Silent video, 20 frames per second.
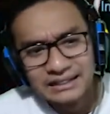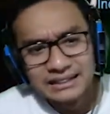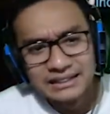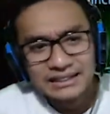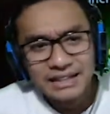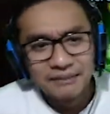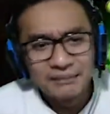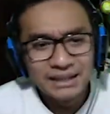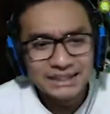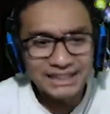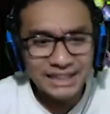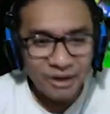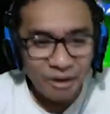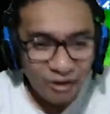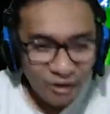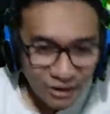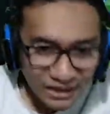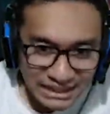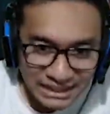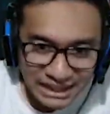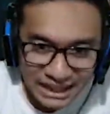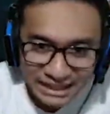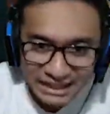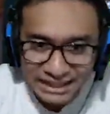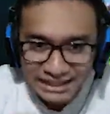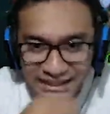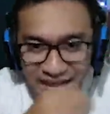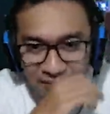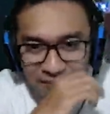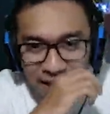Dia masih kokoh dan
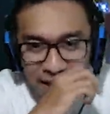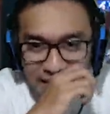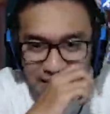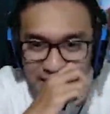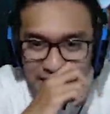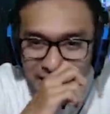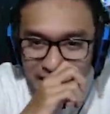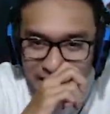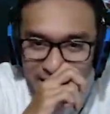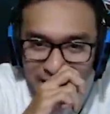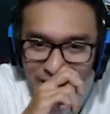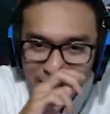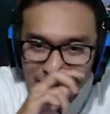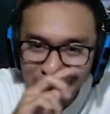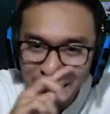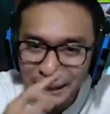akhirnya mati